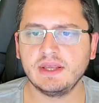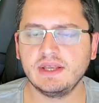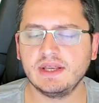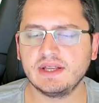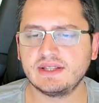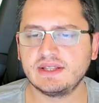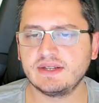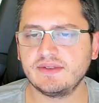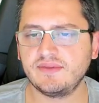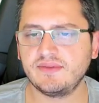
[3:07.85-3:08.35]

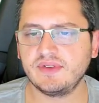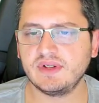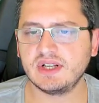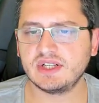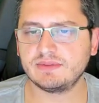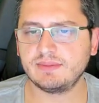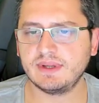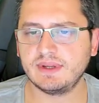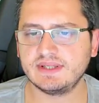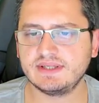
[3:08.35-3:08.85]
Yatırım
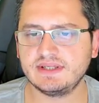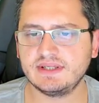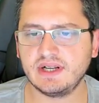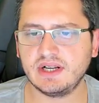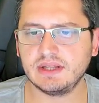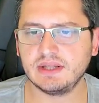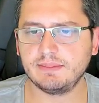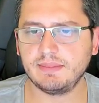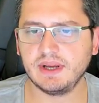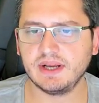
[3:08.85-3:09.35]
finansman,
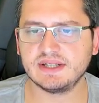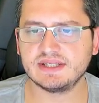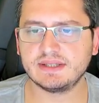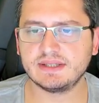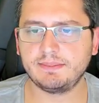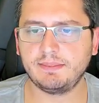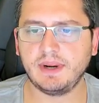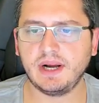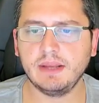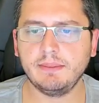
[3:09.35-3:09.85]
Ziraat
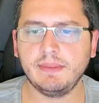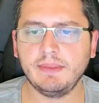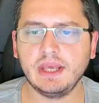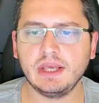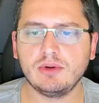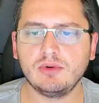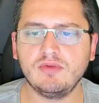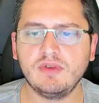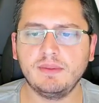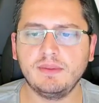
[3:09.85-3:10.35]
Bankası, pay
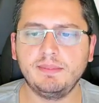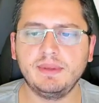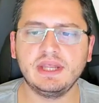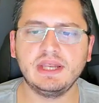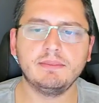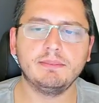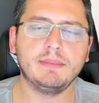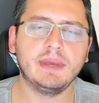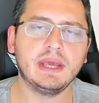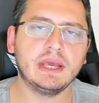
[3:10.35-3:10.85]
menkul ve
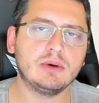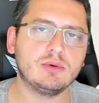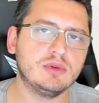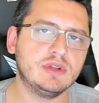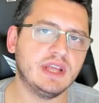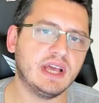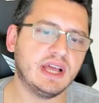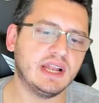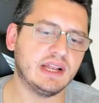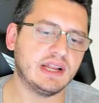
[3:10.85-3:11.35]
prim
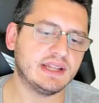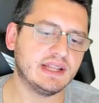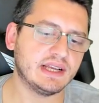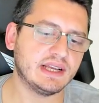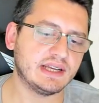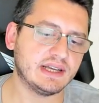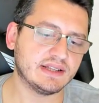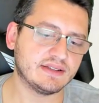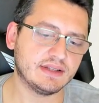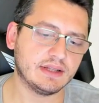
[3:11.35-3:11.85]
menkul
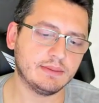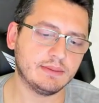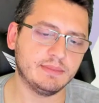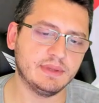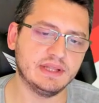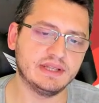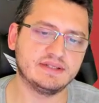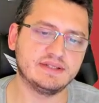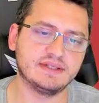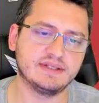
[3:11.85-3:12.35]
değerlerden
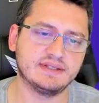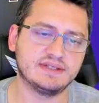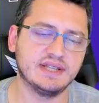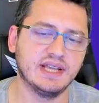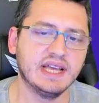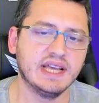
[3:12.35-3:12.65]
katılabilirsiniz.